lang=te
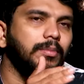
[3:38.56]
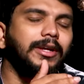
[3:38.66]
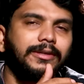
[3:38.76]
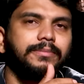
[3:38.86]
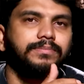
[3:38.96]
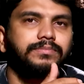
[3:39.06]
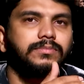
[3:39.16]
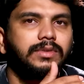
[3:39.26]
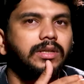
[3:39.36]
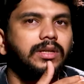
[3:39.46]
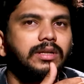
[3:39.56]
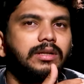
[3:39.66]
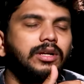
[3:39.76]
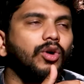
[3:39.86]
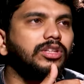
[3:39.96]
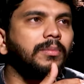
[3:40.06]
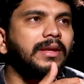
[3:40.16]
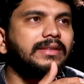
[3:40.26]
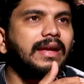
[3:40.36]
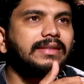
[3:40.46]
బట్ uh, గౌతమ్
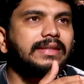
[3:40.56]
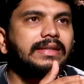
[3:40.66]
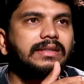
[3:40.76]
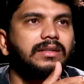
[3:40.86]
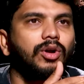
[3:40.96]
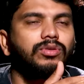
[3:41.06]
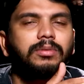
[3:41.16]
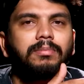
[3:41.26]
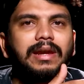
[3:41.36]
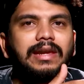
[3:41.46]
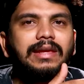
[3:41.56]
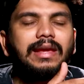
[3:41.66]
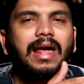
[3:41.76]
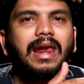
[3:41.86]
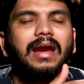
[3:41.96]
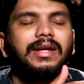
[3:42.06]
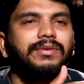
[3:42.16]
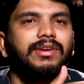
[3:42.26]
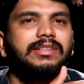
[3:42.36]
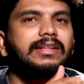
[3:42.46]
అయితే ఐ థింక్ గౌతమ్ మళ్ళీ
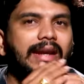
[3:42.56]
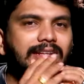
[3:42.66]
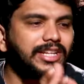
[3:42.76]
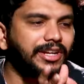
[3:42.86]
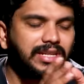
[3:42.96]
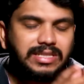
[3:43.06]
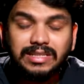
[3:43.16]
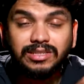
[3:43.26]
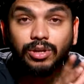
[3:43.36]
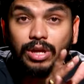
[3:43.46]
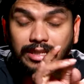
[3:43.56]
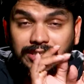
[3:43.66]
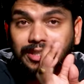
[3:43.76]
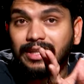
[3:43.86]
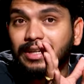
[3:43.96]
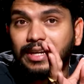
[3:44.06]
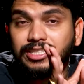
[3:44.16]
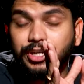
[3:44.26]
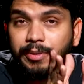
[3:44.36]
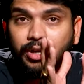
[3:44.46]
అలాంటివి అయితే ట్రై చేయడు ఈ సీజన్లో ఖచ్చితంగా ట్రై
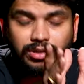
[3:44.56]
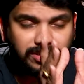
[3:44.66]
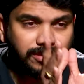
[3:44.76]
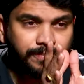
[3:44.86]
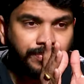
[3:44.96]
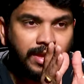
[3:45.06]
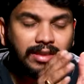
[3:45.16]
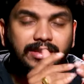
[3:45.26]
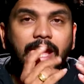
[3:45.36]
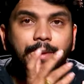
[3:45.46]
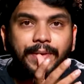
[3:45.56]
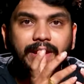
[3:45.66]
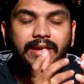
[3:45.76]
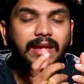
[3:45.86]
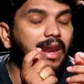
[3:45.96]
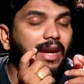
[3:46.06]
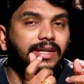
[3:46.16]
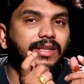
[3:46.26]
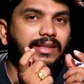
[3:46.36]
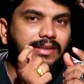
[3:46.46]
చేయడు బికాజ్ అంత హైపర్ అయ్యి
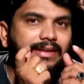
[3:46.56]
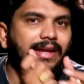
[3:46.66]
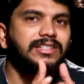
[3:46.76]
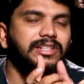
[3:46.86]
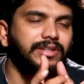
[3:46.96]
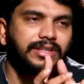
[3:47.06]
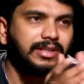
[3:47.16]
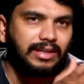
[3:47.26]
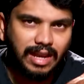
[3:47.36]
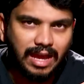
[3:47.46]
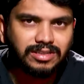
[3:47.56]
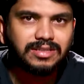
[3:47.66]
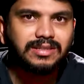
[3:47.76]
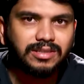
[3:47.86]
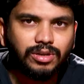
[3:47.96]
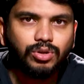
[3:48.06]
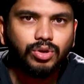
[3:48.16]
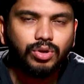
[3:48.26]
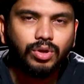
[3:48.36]
అలాంటిది అయితే ట్రై చేయడు ఎందుకంటే లాస్ట్ సీజన్లో